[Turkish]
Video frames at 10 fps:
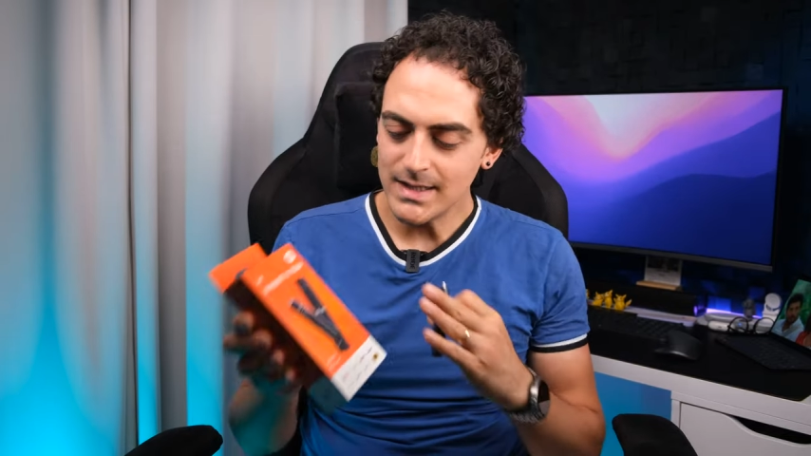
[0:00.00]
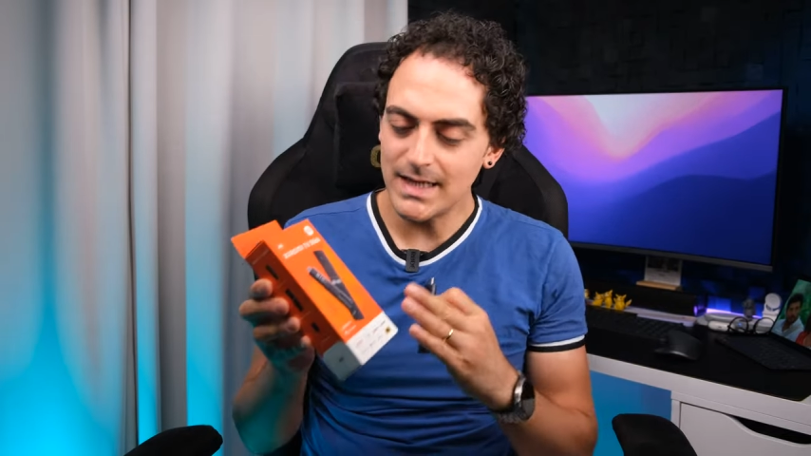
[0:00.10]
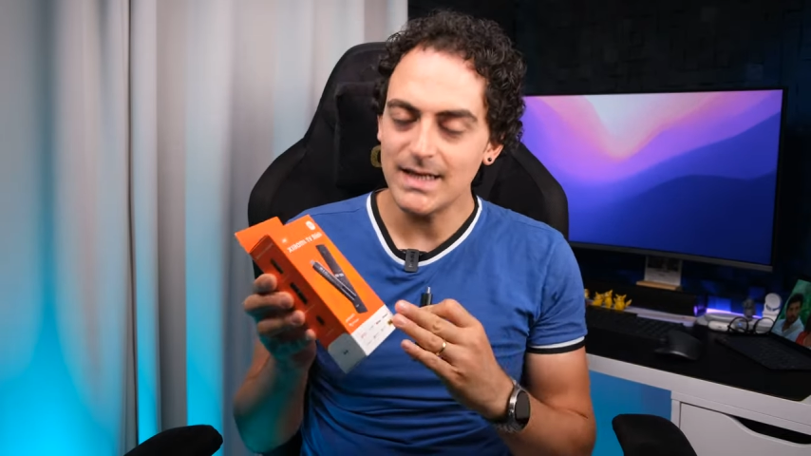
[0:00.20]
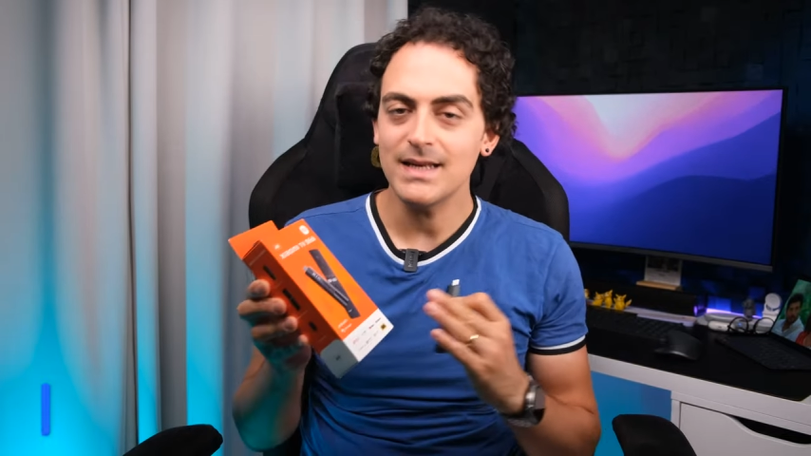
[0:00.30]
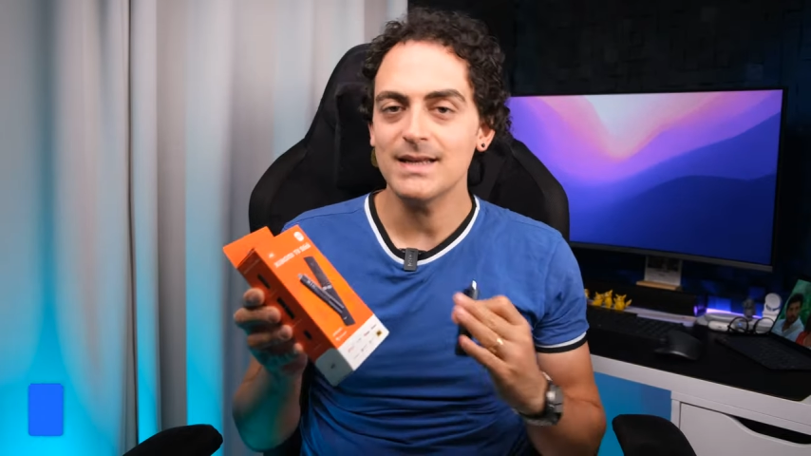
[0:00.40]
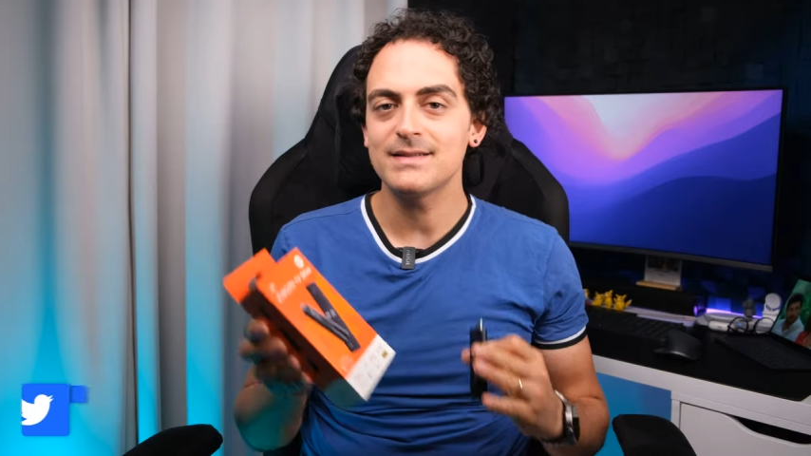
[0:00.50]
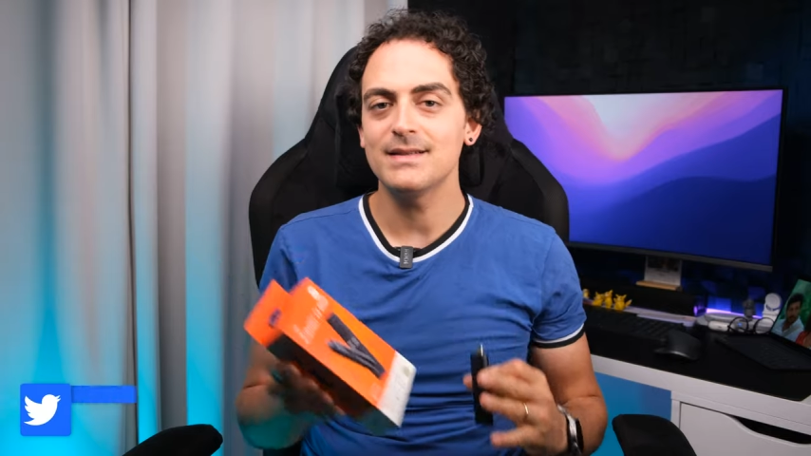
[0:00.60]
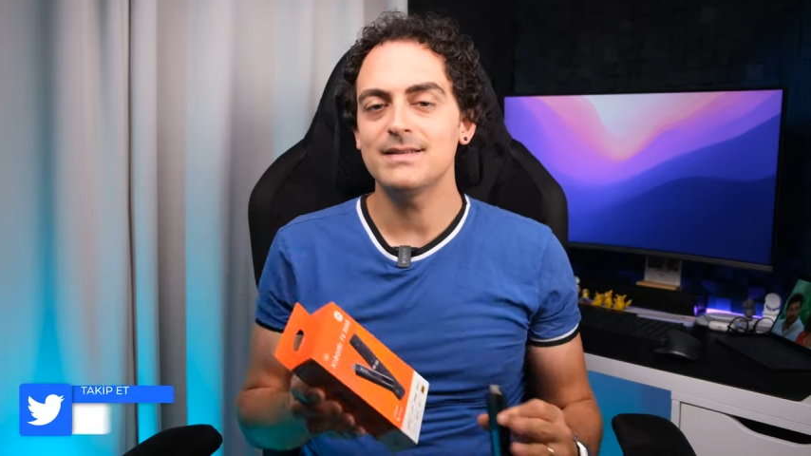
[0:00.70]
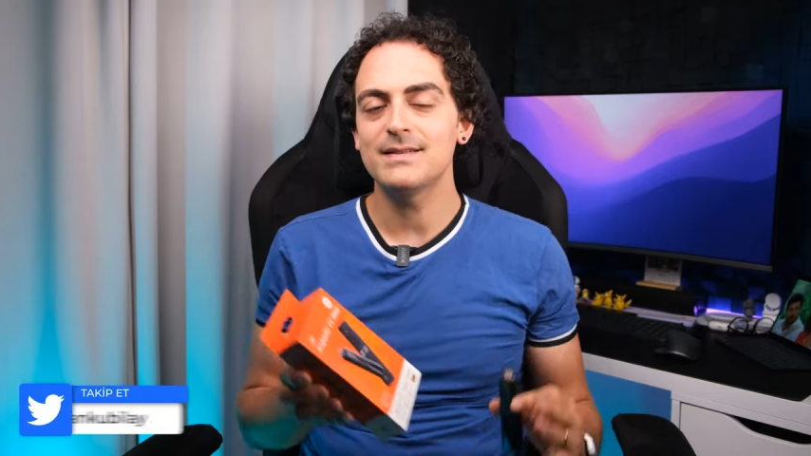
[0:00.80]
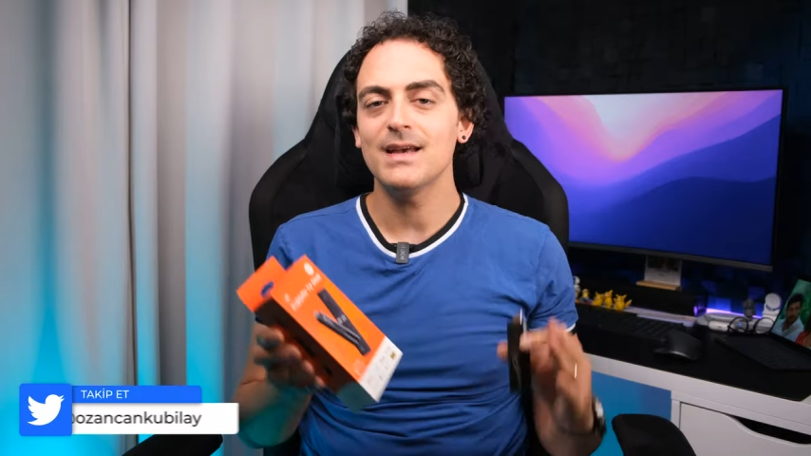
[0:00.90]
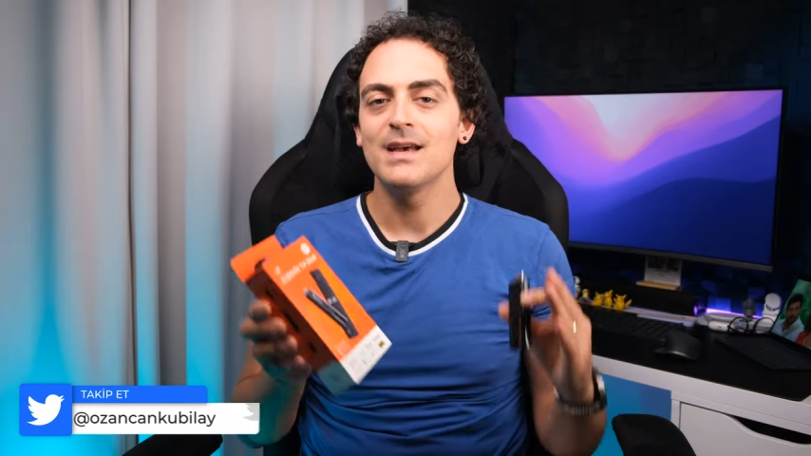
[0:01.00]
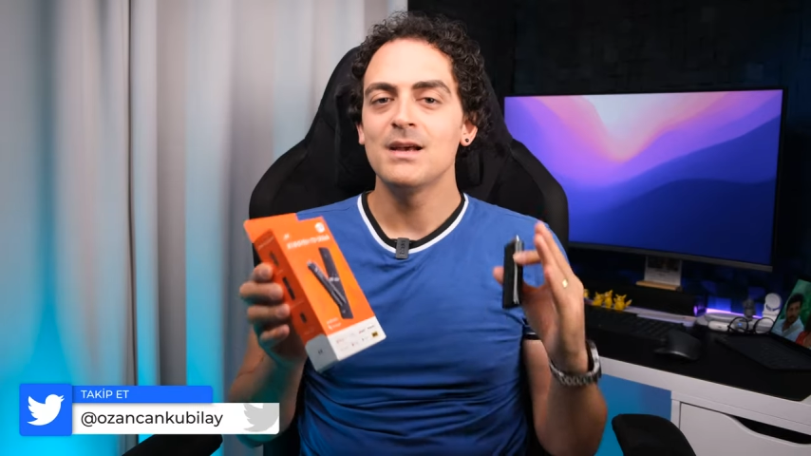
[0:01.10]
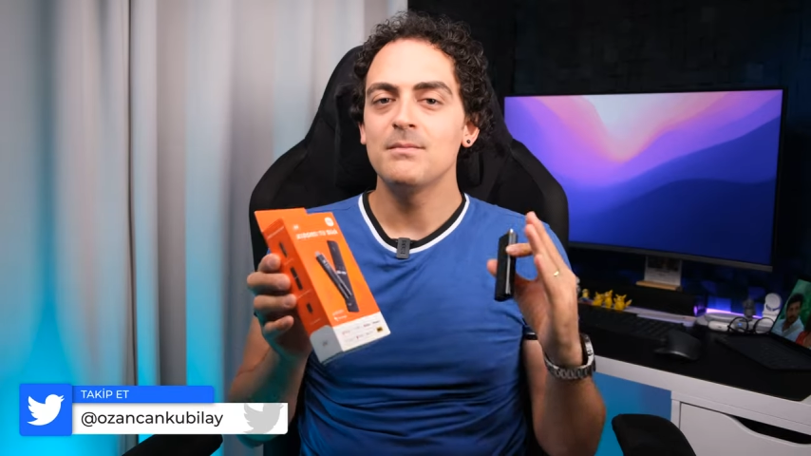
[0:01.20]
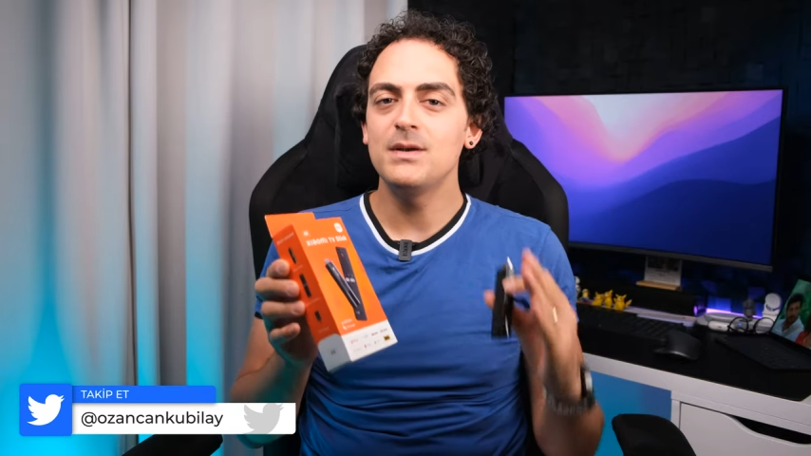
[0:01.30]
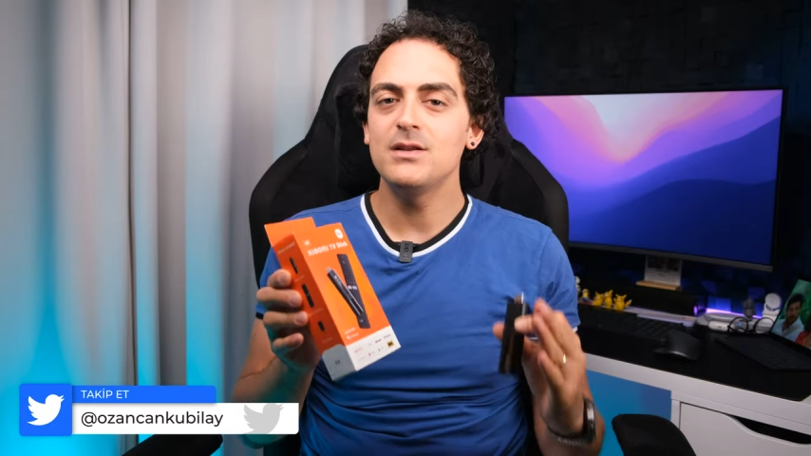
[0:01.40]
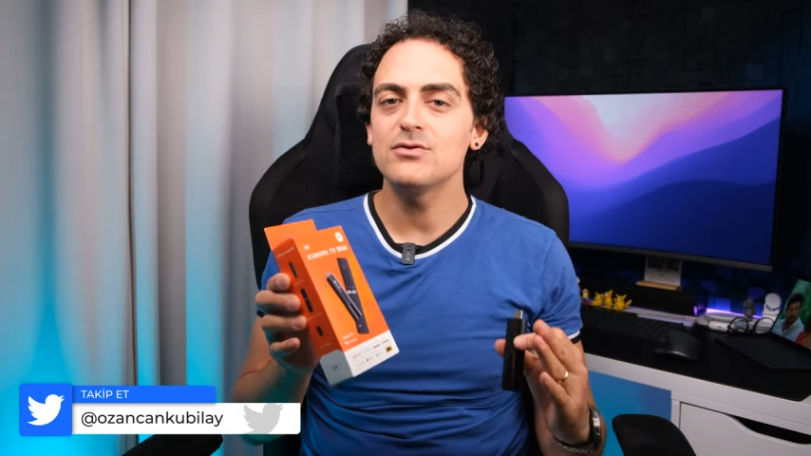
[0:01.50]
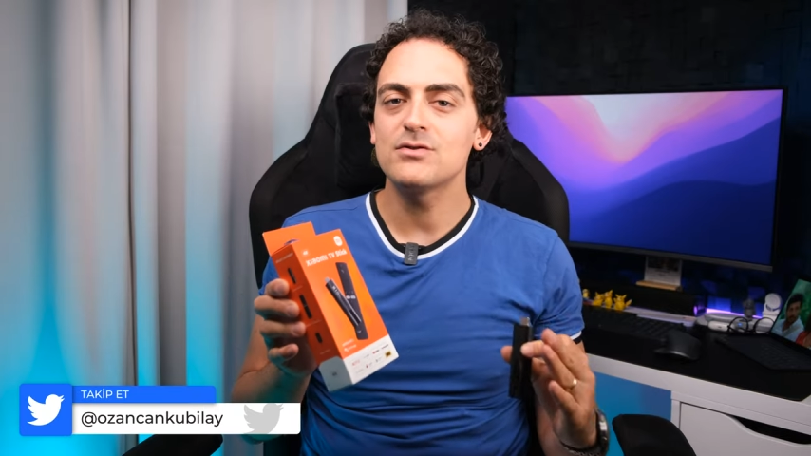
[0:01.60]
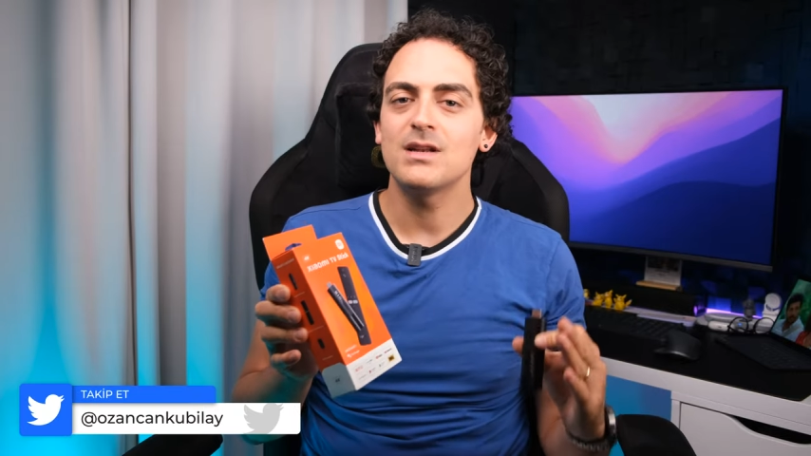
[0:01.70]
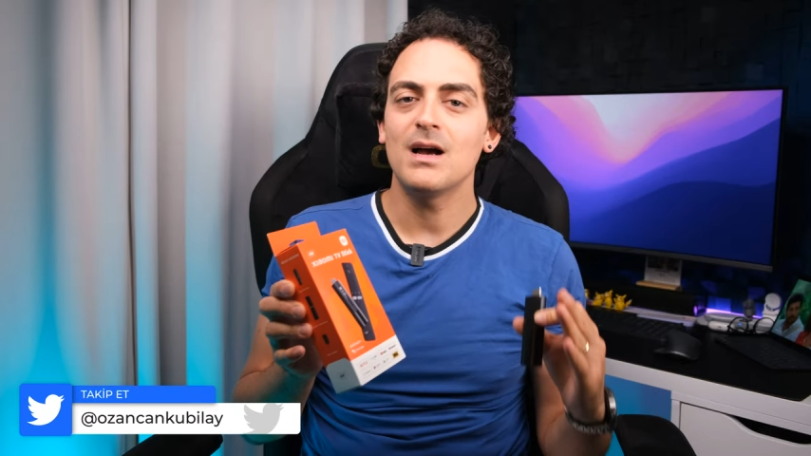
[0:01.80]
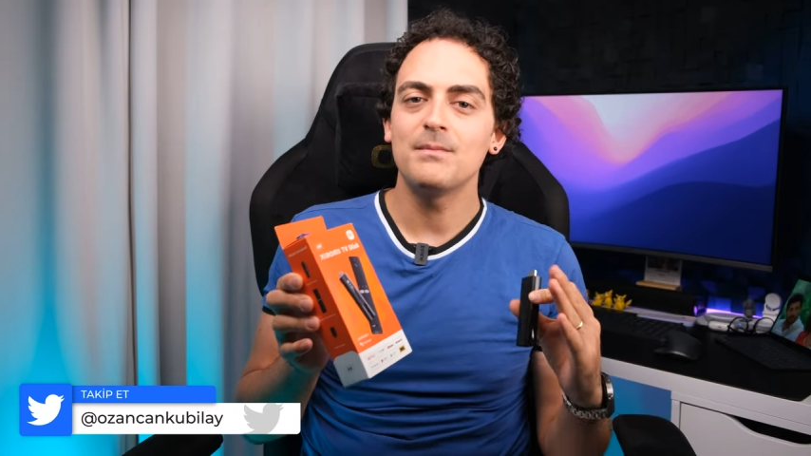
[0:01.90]
Yeni nesli ise
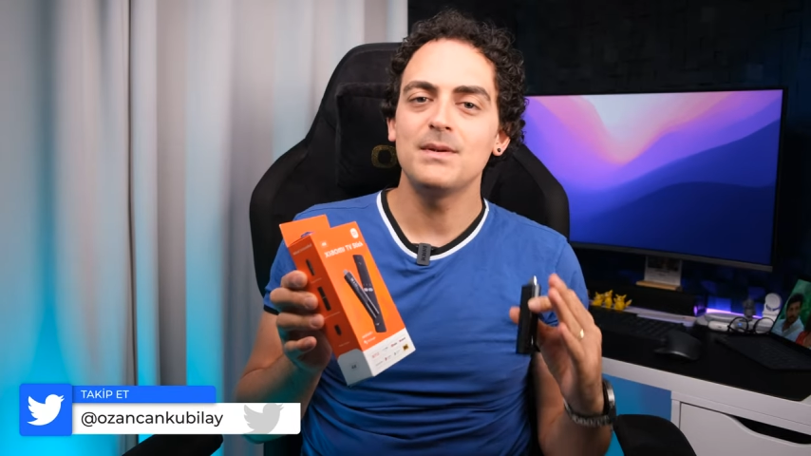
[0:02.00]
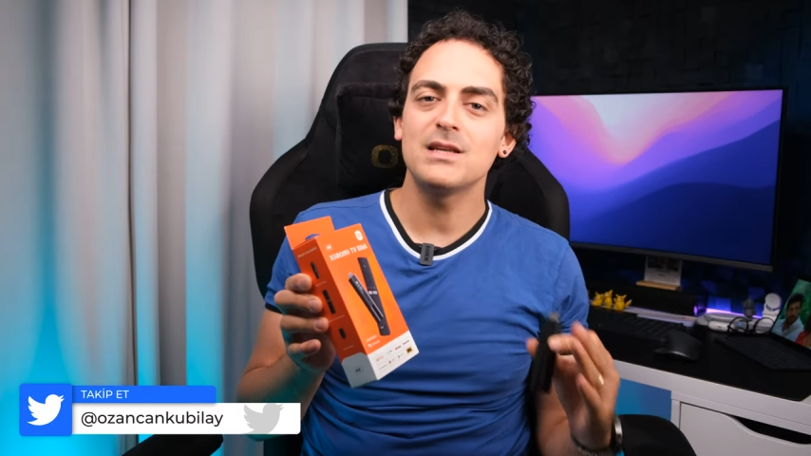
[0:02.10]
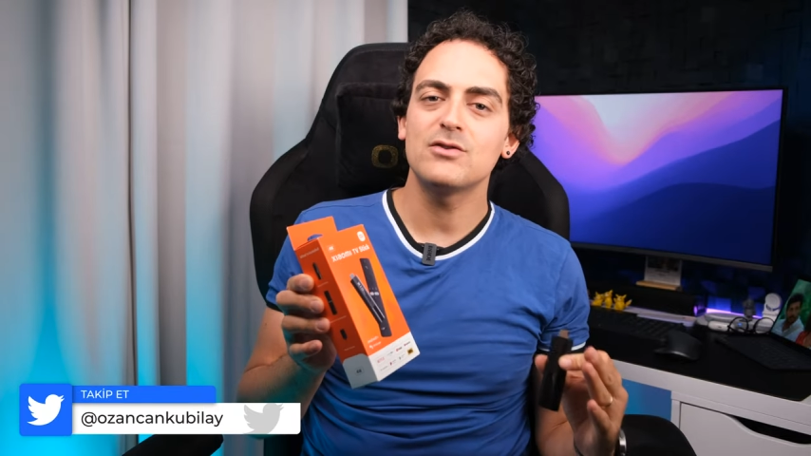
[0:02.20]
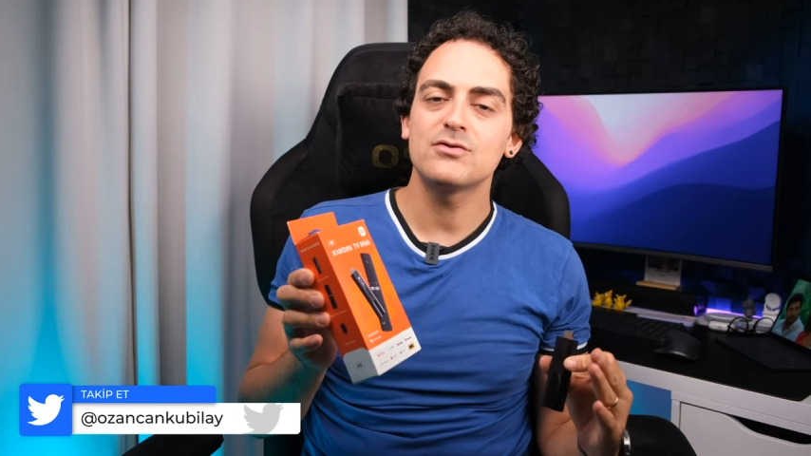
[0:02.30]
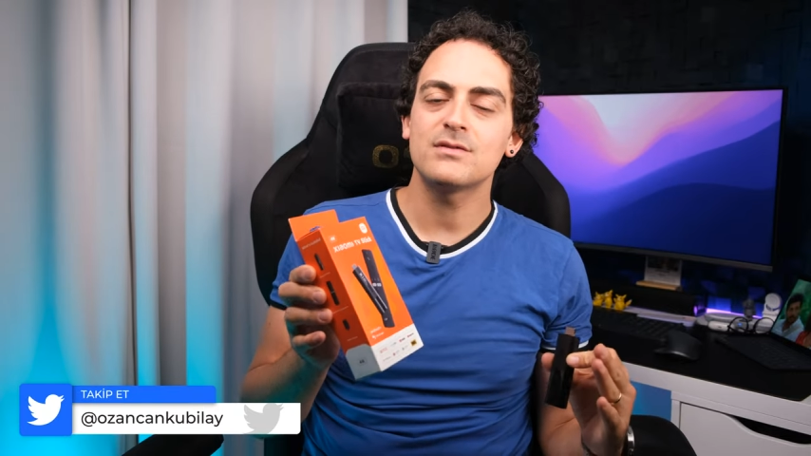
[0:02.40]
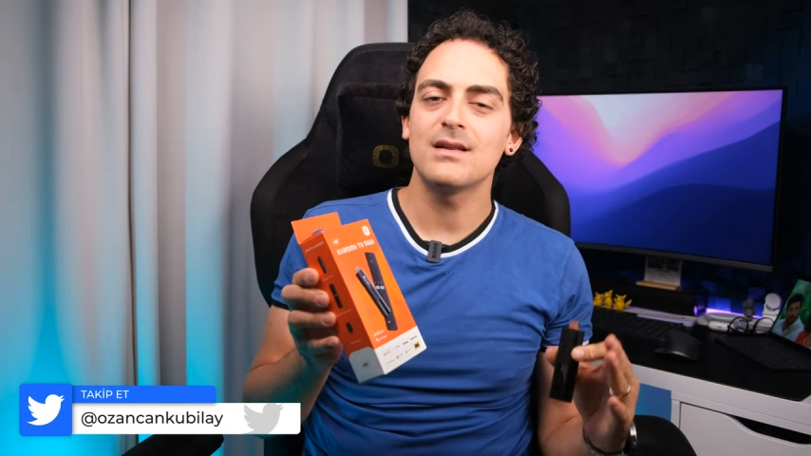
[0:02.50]
1100 ila 1200